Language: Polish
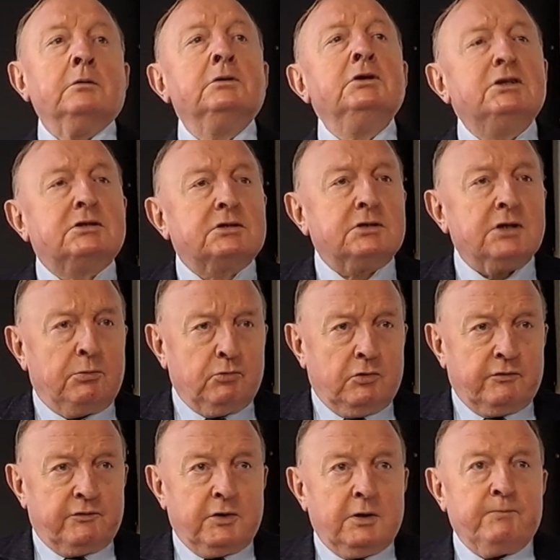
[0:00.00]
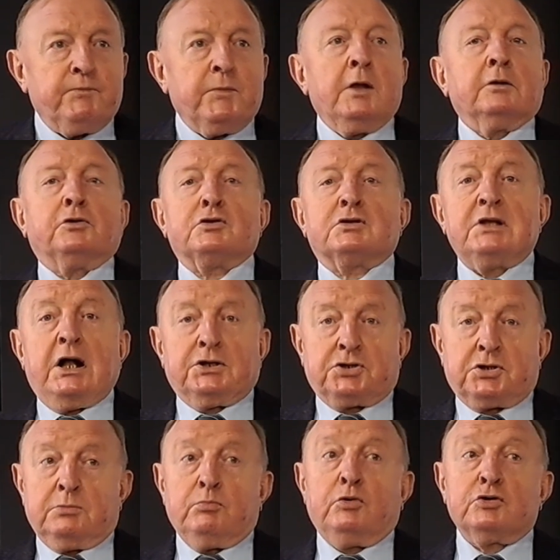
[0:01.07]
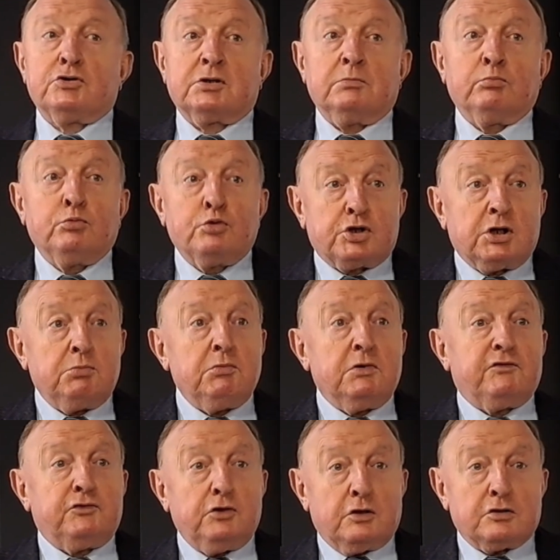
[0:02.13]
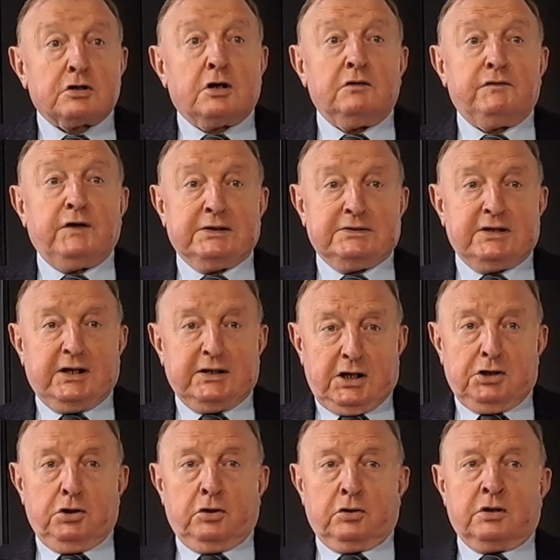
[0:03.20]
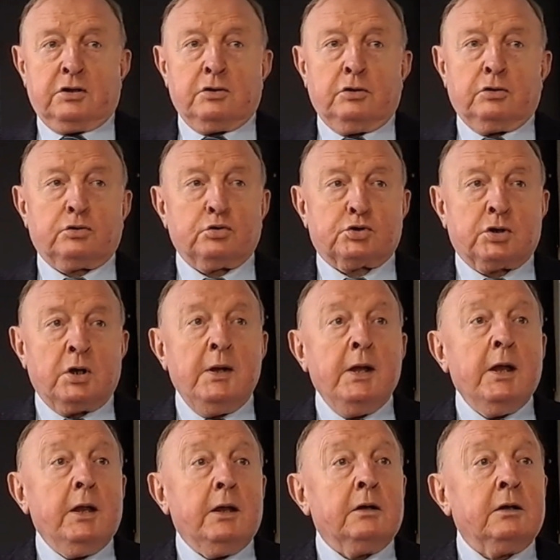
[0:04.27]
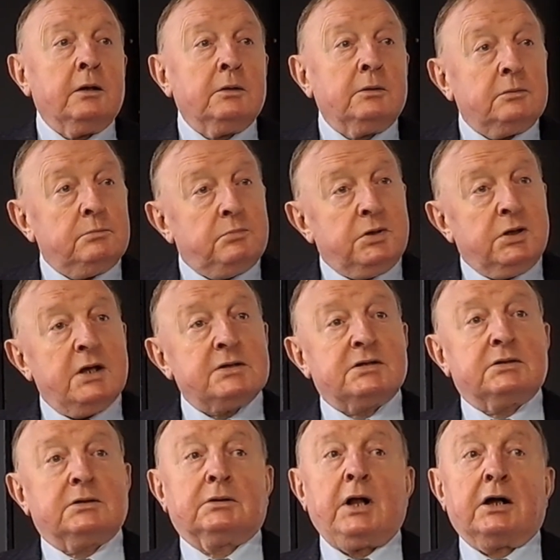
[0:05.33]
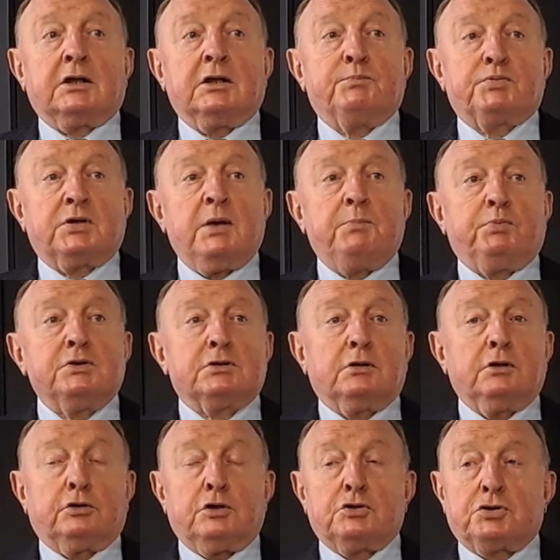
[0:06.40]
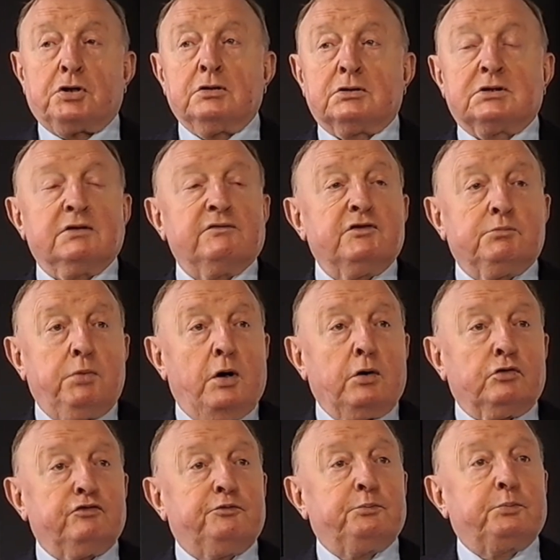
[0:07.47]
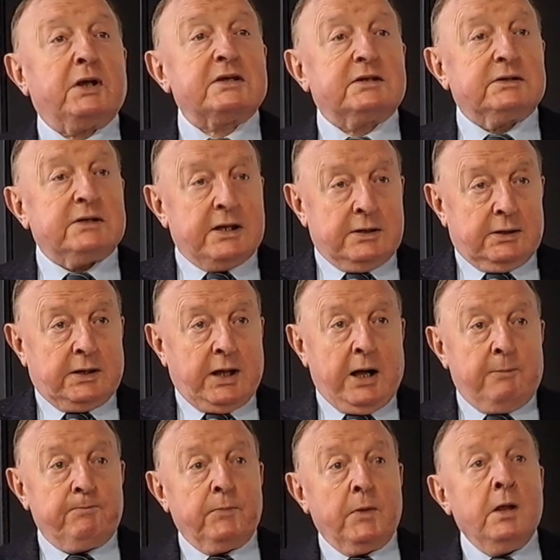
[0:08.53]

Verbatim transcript: Nic nie mówi. To znaczy może, musimy wnioskować z analogii. Otóż y, jest taki przepis dotyczący wyborów prezydenta.